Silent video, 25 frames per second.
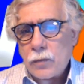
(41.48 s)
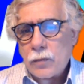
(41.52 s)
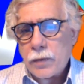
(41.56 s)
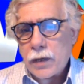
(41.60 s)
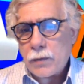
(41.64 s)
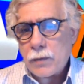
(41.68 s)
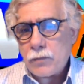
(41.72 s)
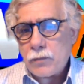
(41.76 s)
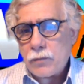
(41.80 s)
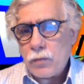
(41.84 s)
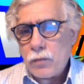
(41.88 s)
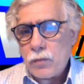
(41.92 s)
le
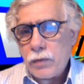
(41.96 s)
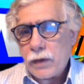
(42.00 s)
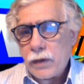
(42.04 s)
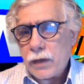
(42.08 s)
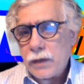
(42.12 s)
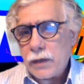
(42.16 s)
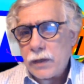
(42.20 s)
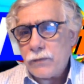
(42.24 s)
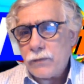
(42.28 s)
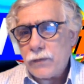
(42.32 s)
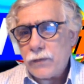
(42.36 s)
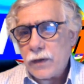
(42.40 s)
opere
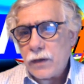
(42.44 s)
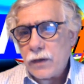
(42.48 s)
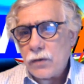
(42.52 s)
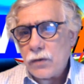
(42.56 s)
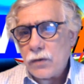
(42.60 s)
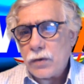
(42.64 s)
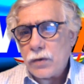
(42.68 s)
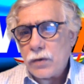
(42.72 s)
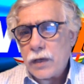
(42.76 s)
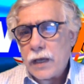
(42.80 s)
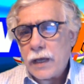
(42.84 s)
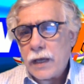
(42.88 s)
pubbliche
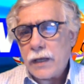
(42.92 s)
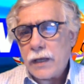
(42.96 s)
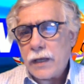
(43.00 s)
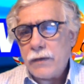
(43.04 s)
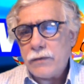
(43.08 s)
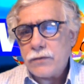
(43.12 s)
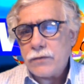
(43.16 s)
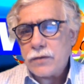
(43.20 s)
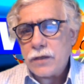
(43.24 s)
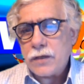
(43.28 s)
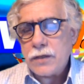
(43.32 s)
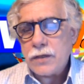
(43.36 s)
inferiori
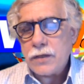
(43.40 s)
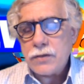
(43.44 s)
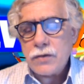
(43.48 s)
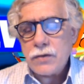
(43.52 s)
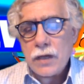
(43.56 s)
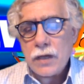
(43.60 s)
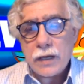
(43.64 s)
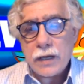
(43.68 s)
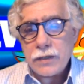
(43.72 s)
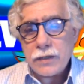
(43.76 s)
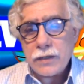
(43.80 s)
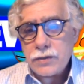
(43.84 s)
ai,
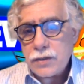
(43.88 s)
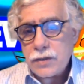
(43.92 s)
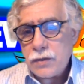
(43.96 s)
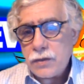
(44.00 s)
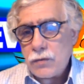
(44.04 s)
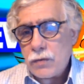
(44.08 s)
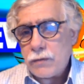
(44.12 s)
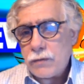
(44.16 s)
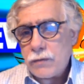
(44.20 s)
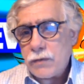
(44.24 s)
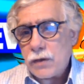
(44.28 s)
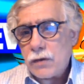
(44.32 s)

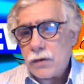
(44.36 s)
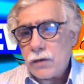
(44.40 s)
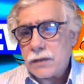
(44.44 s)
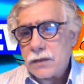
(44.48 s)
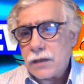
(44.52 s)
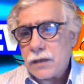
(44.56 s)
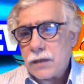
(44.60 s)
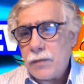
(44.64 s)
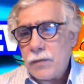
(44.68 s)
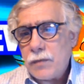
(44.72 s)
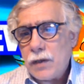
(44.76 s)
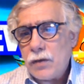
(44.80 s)

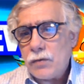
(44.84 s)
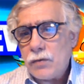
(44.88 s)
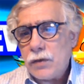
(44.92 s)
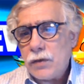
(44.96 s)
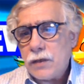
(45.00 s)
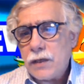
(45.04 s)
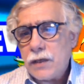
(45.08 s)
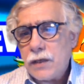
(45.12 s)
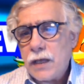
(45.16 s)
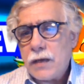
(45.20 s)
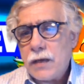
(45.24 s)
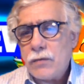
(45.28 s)
5,3
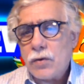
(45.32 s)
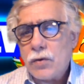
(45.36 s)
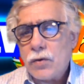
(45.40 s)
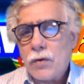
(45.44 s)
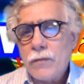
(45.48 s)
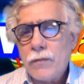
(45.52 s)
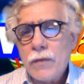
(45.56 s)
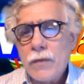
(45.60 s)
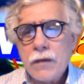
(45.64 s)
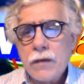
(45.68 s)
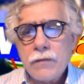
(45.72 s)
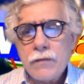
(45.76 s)
milioni di
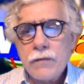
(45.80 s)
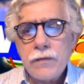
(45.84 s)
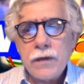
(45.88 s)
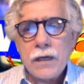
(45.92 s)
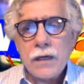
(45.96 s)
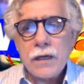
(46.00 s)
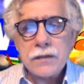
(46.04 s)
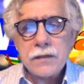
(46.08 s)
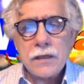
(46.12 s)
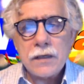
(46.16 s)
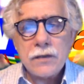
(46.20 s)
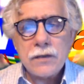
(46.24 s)
euro
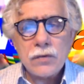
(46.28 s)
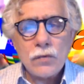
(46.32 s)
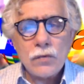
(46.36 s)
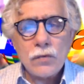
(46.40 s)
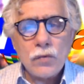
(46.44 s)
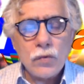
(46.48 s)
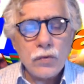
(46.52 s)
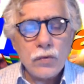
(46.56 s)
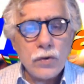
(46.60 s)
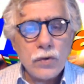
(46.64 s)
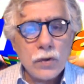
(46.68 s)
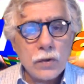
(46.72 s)
fino al
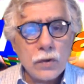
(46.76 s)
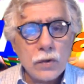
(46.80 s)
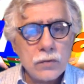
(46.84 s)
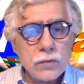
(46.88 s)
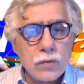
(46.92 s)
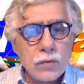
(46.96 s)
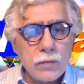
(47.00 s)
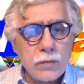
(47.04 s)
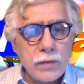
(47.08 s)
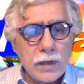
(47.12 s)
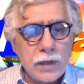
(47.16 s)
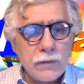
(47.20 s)
31 luglio
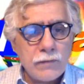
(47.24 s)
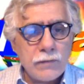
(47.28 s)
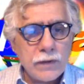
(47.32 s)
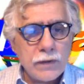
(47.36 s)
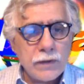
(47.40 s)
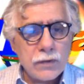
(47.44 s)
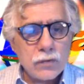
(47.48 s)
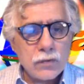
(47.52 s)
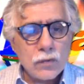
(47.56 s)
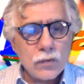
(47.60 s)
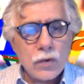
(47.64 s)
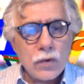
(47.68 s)

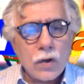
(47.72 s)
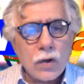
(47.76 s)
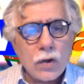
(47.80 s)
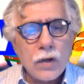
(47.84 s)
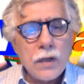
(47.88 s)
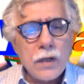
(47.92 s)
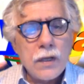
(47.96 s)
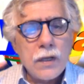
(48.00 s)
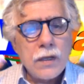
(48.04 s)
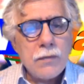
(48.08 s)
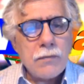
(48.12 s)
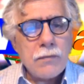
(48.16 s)

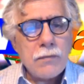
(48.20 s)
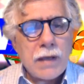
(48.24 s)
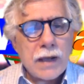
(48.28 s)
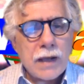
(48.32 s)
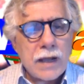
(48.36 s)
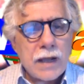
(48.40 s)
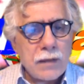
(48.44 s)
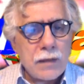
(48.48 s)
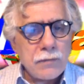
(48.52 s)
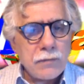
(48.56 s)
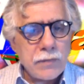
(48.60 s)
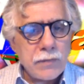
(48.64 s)
2021,
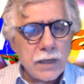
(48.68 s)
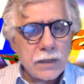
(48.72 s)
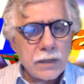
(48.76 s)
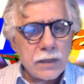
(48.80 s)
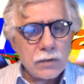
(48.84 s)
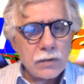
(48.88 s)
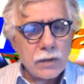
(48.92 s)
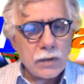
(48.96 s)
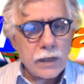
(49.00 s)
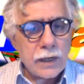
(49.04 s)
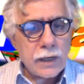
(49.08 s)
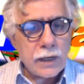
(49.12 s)
ma
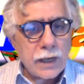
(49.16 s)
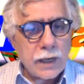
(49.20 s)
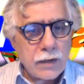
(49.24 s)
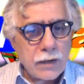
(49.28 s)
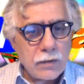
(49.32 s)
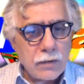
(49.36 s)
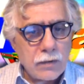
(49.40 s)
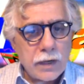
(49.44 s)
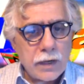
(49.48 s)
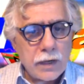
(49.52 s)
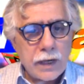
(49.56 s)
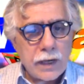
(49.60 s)
cambiano le
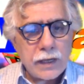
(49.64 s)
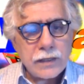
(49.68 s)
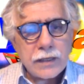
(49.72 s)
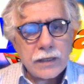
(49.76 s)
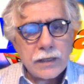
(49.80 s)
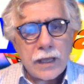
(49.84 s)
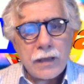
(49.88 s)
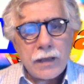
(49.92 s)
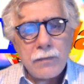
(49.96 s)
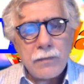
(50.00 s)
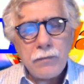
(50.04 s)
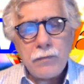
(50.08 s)
regole e i
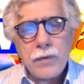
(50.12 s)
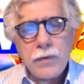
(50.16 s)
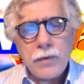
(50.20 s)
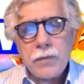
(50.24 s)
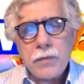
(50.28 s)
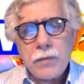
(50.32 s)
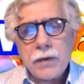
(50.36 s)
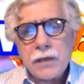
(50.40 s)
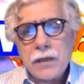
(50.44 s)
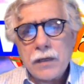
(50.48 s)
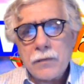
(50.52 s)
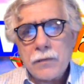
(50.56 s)

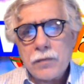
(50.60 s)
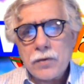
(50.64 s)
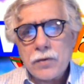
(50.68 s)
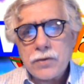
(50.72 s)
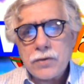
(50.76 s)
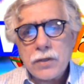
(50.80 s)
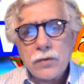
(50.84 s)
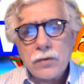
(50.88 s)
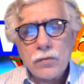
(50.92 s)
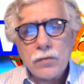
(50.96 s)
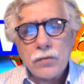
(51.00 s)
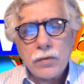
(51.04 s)
tempi per le
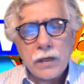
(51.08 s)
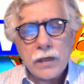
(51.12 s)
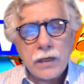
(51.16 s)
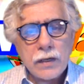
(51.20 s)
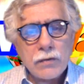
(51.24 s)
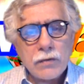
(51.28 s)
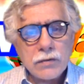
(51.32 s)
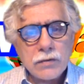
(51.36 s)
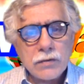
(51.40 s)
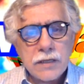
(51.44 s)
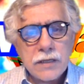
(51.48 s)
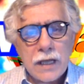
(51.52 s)
procedure
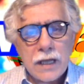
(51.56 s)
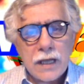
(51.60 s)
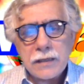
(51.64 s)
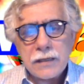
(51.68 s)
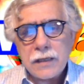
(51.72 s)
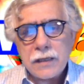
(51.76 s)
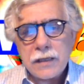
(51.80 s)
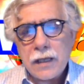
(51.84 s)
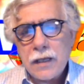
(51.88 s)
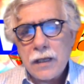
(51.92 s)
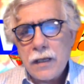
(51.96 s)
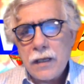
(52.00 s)

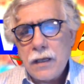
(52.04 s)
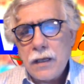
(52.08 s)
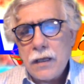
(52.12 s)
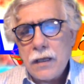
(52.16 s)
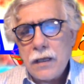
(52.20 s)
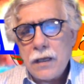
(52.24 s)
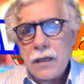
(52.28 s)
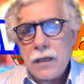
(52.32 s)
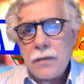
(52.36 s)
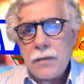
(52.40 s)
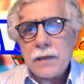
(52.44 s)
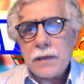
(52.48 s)
negoziate.
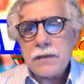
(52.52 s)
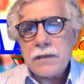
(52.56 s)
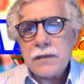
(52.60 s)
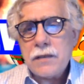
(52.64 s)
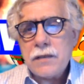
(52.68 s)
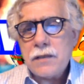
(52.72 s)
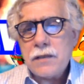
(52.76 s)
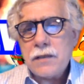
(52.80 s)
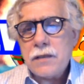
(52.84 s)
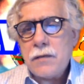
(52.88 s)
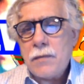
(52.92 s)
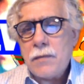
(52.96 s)
I
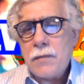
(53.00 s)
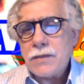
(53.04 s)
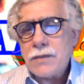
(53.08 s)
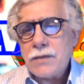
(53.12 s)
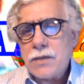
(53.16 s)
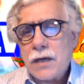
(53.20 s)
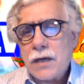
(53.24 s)
partiti di